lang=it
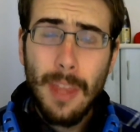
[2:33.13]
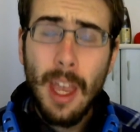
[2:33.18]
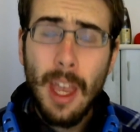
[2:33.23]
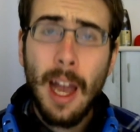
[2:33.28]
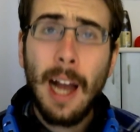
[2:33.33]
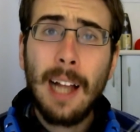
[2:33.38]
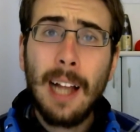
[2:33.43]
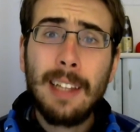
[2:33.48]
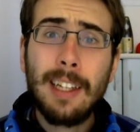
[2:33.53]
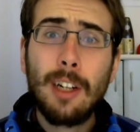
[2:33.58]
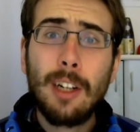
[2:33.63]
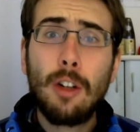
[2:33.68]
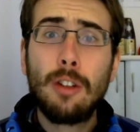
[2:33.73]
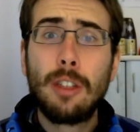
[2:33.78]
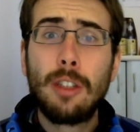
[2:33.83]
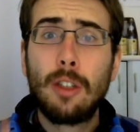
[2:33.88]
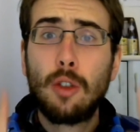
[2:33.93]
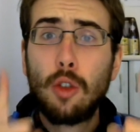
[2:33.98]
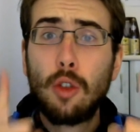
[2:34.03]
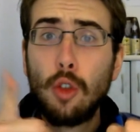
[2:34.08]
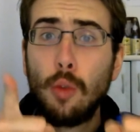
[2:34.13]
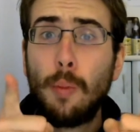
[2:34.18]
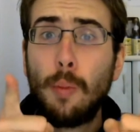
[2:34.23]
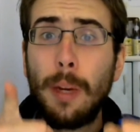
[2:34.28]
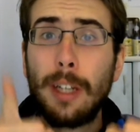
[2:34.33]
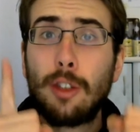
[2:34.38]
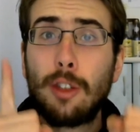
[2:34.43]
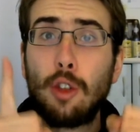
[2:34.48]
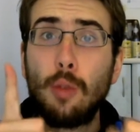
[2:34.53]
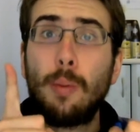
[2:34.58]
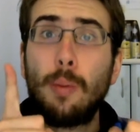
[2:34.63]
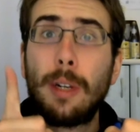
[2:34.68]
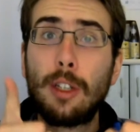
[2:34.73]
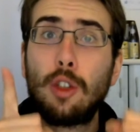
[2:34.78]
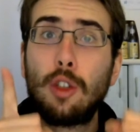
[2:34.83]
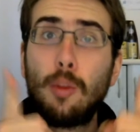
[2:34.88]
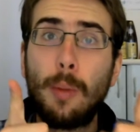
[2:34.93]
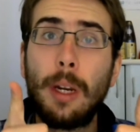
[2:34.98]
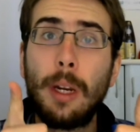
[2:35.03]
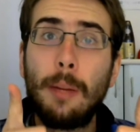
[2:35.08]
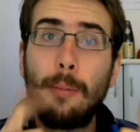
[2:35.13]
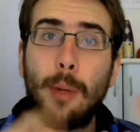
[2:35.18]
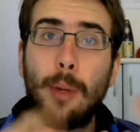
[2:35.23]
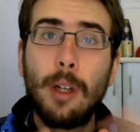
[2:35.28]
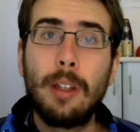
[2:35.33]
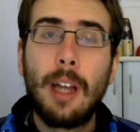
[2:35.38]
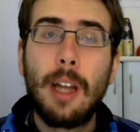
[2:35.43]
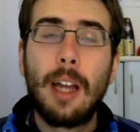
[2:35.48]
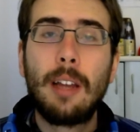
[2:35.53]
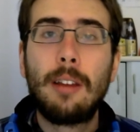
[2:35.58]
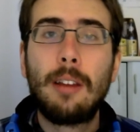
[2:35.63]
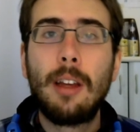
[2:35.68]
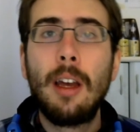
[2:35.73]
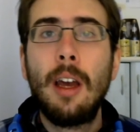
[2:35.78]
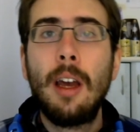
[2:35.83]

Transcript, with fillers: Altra cosa super super super importante,